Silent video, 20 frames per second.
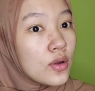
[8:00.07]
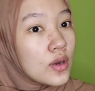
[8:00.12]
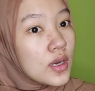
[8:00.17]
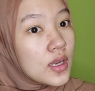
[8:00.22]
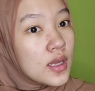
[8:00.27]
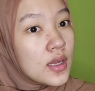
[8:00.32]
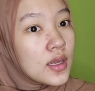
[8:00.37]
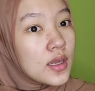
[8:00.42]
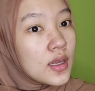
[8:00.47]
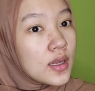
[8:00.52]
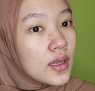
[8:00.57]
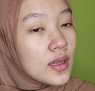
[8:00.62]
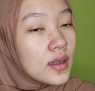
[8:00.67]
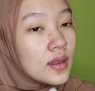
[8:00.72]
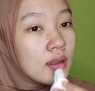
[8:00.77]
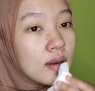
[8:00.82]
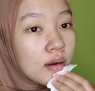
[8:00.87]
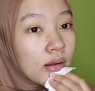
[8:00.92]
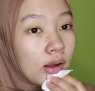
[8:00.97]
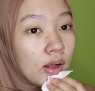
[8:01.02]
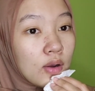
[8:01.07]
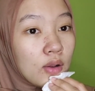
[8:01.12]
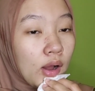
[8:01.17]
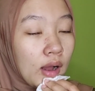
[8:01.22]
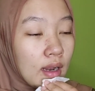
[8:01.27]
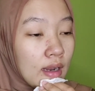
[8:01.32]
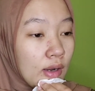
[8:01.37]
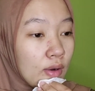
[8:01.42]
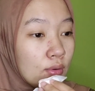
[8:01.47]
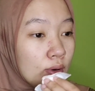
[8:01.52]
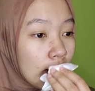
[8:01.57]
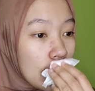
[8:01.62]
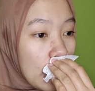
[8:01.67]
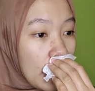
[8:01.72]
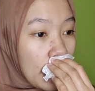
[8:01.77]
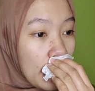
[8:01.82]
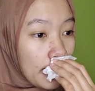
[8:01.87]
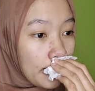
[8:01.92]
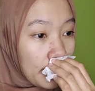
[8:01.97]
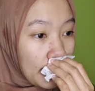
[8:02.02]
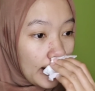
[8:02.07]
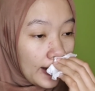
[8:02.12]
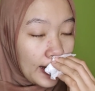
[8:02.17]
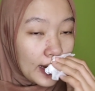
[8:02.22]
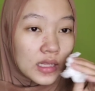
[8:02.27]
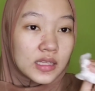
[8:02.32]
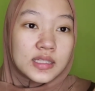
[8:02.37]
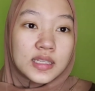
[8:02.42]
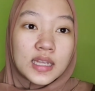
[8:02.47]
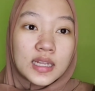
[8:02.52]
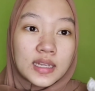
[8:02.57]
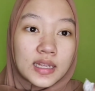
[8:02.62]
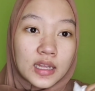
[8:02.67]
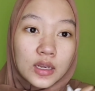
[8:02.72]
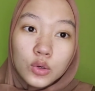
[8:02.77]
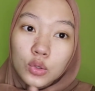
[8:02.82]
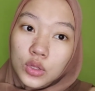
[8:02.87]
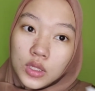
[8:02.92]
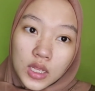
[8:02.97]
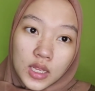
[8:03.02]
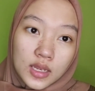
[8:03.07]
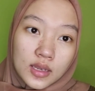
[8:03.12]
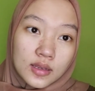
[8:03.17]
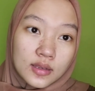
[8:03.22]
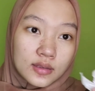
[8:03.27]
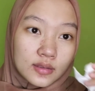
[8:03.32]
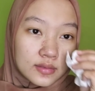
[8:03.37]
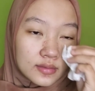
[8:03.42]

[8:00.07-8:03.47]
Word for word: toner kalau kalian udah pakai skincare routine,